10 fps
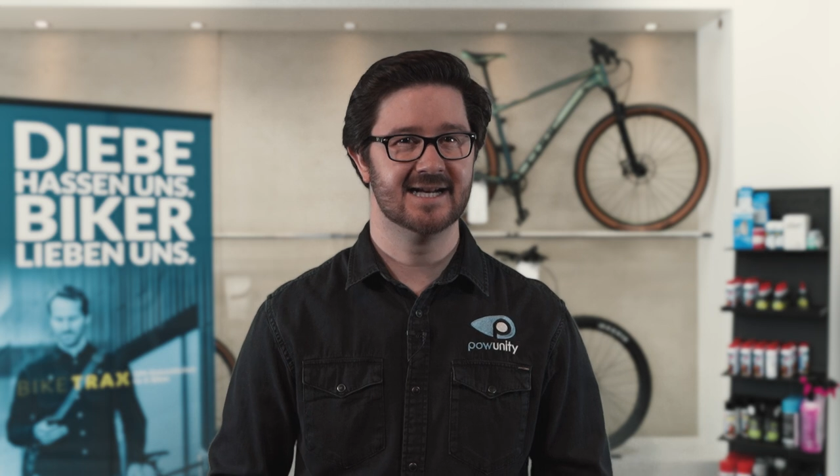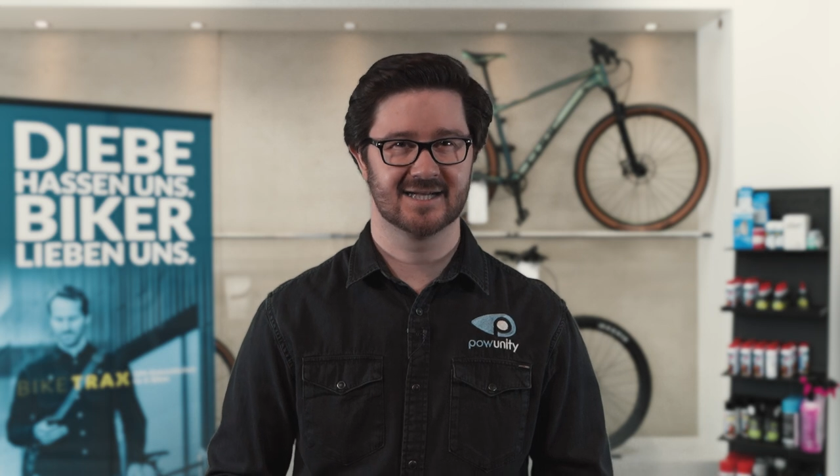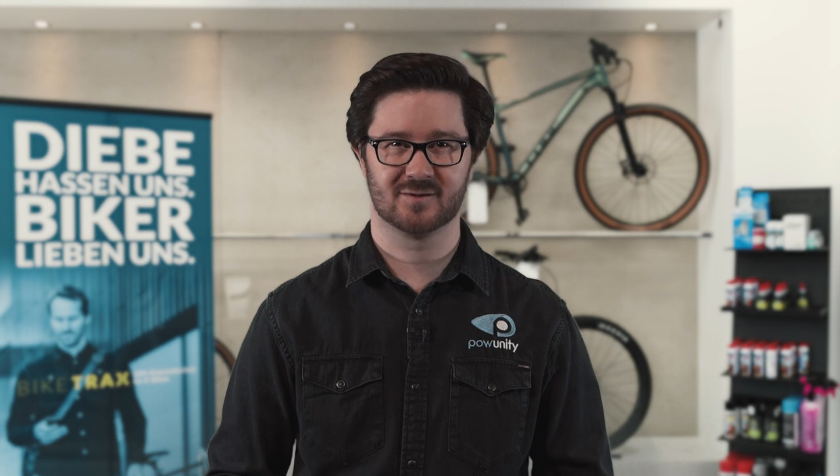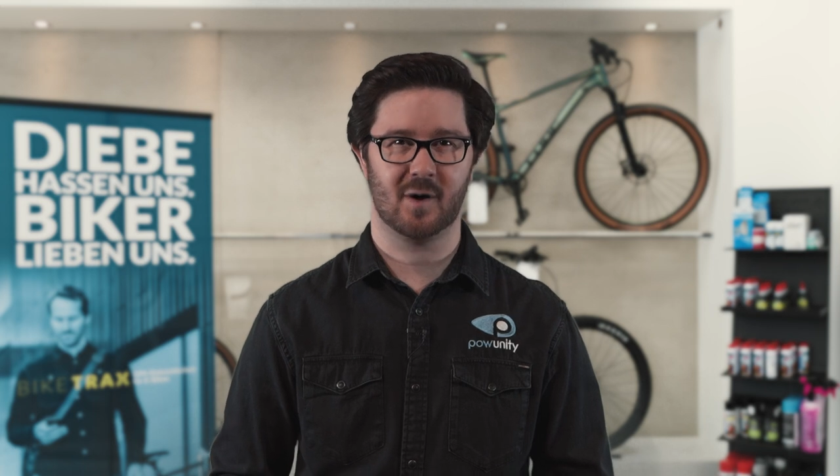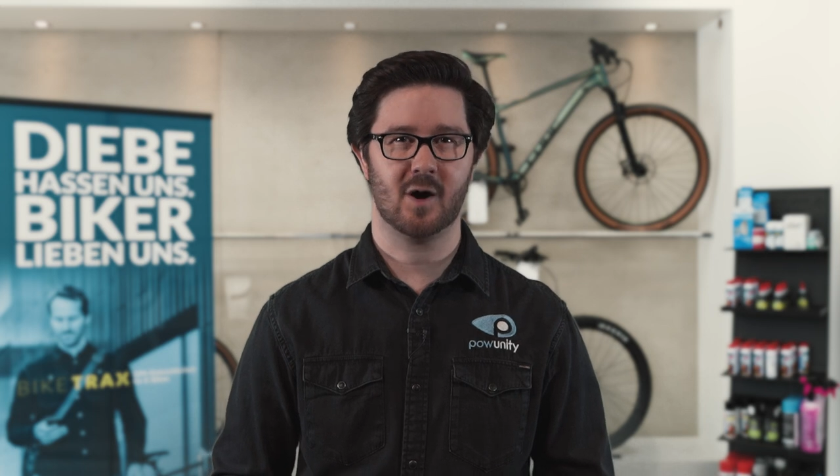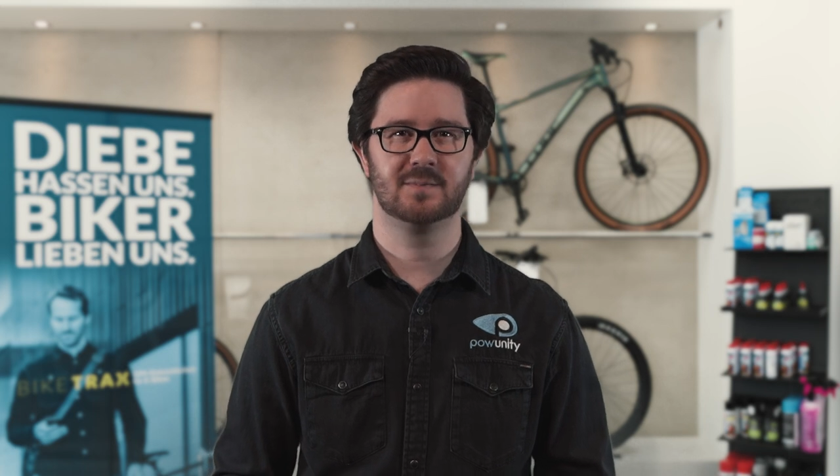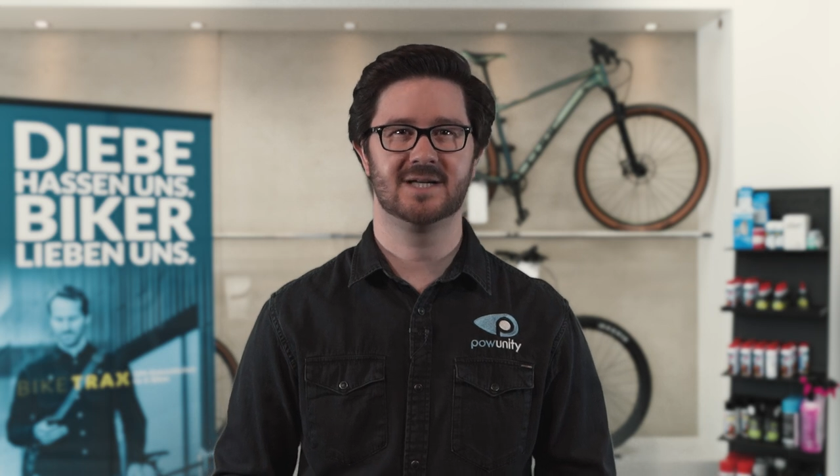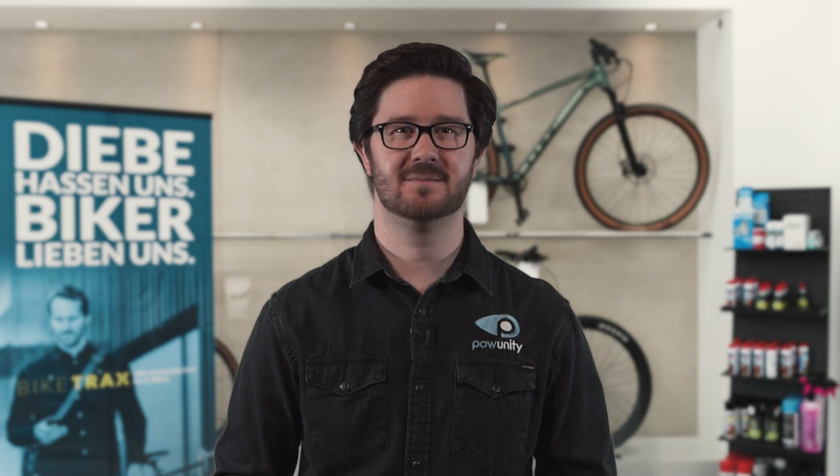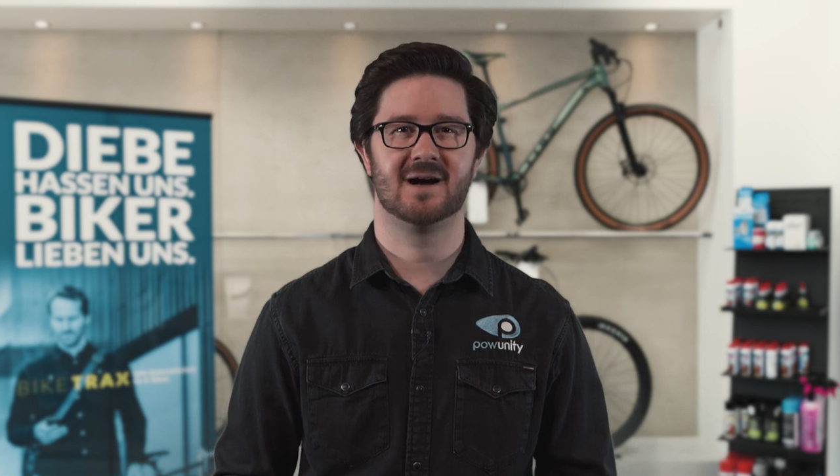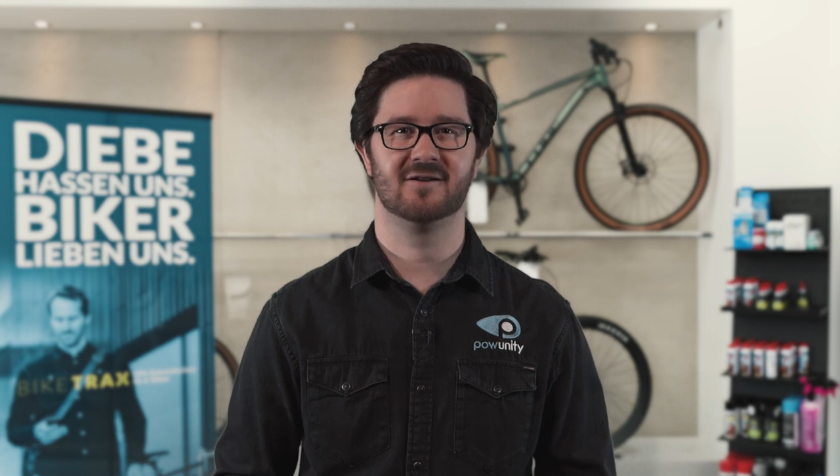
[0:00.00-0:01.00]
zum
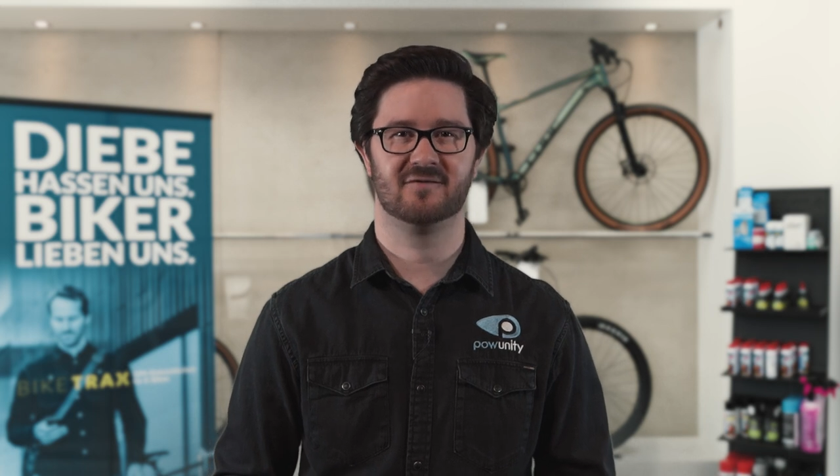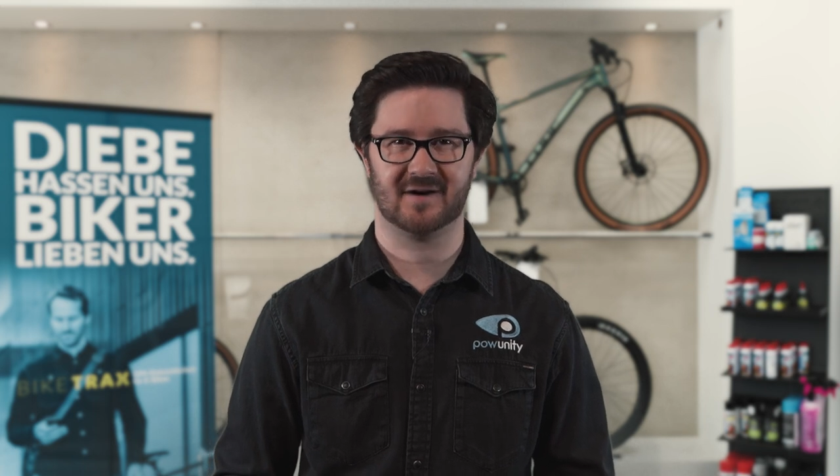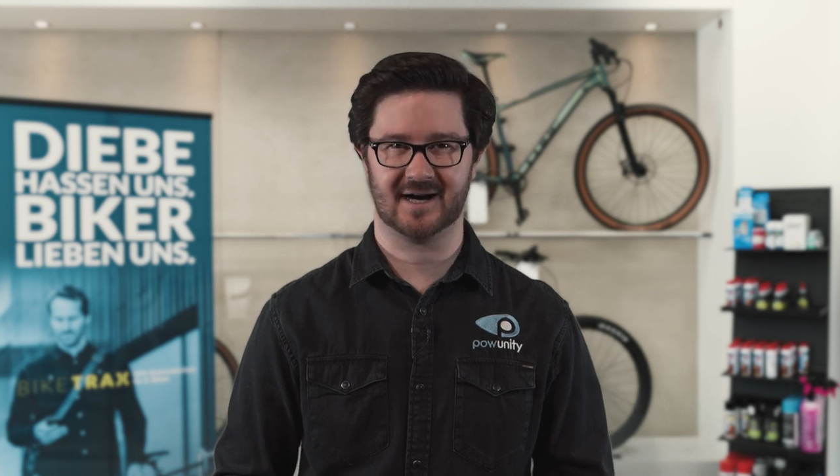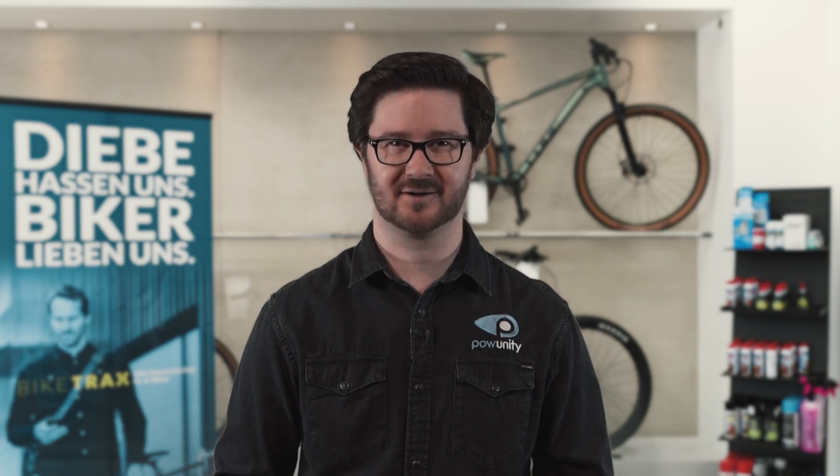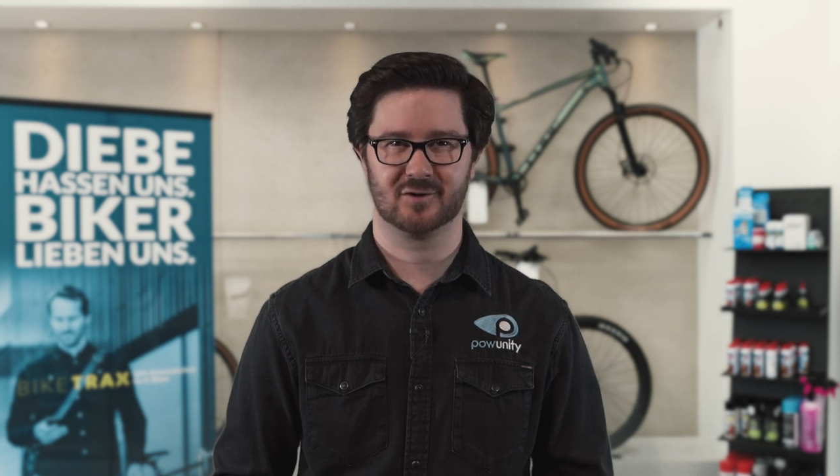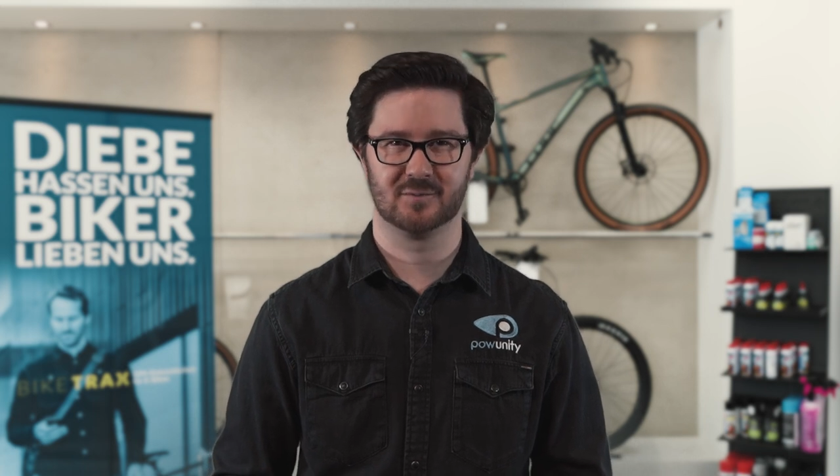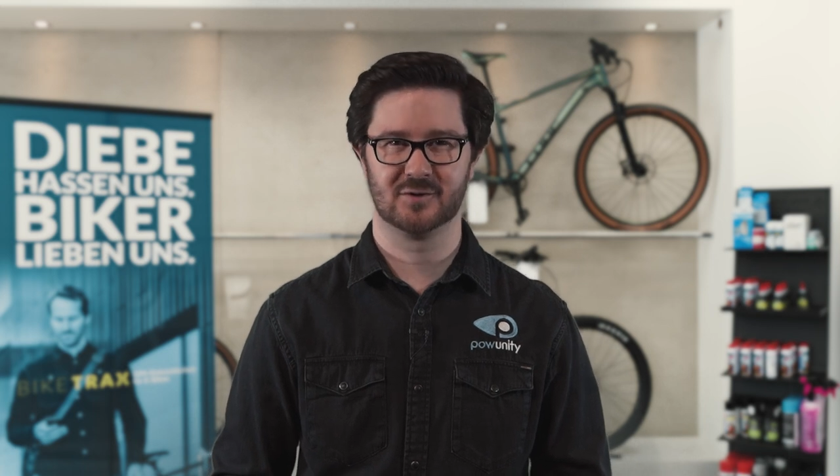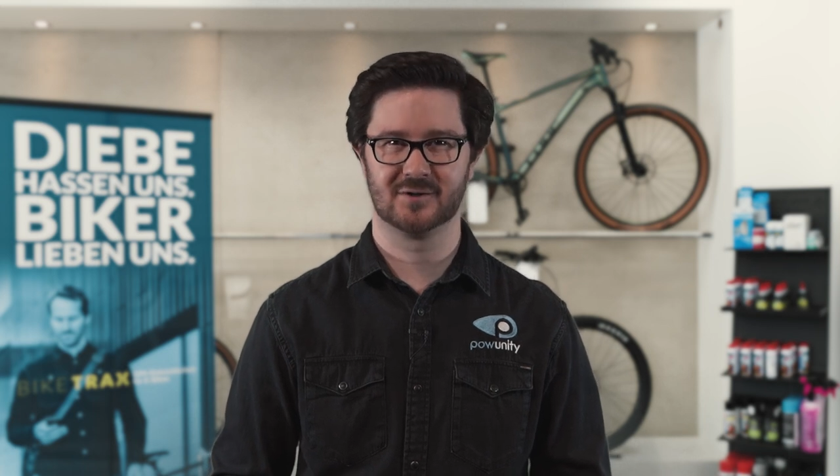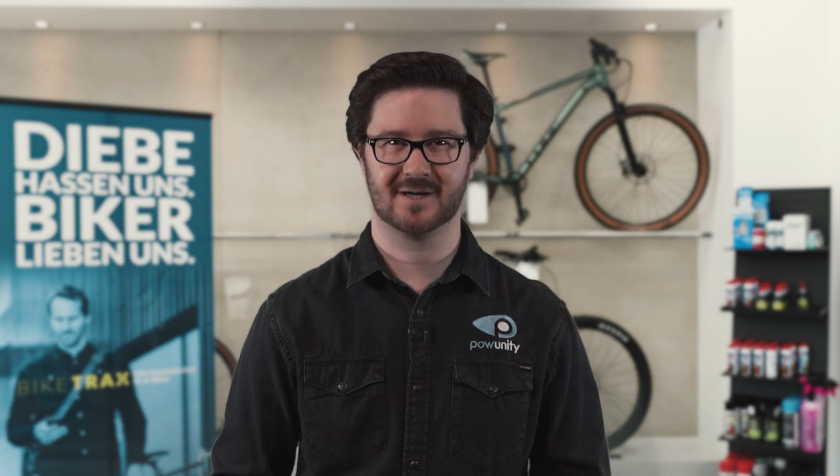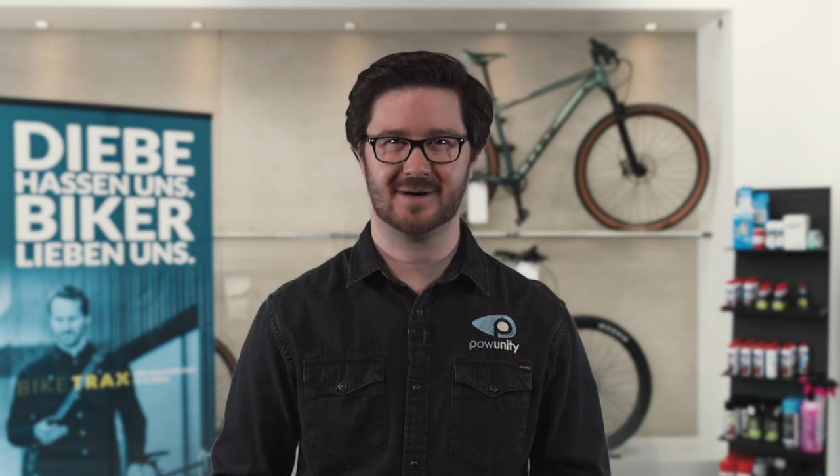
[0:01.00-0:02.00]
optimalen Fahrradcomputer